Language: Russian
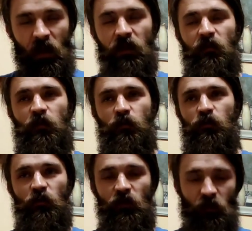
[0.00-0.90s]
А когда мы
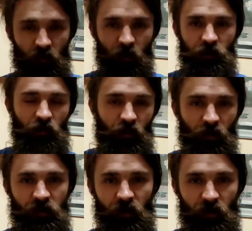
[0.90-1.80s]
чувствуем, мы ну, просто
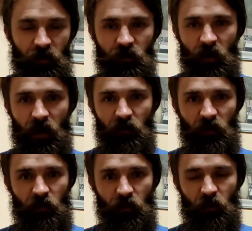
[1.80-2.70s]
берем свое, снимаем,
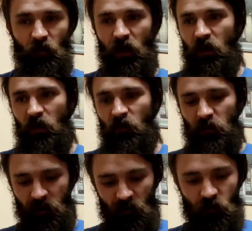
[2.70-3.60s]
и потом бах,
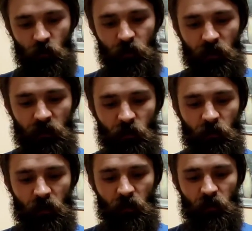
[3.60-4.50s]
мы стоим в желтых
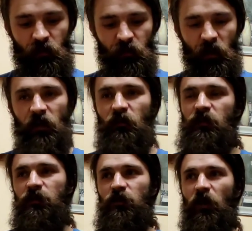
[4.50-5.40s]
кроссовках рядом
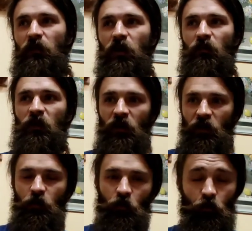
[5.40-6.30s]
с человеком,
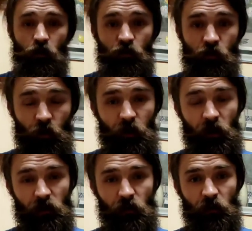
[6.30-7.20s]
который тоже в желтых
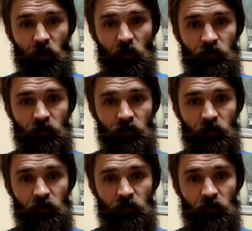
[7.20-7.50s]
кроссовках.